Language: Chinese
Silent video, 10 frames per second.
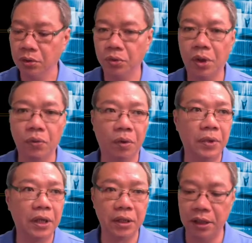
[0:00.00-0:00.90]
对我
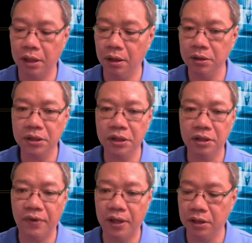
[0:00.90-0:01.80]
们而言哈，这个
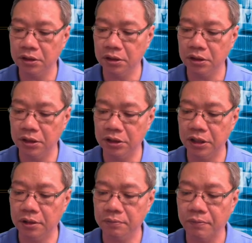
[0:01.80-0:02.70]
地方啊是一件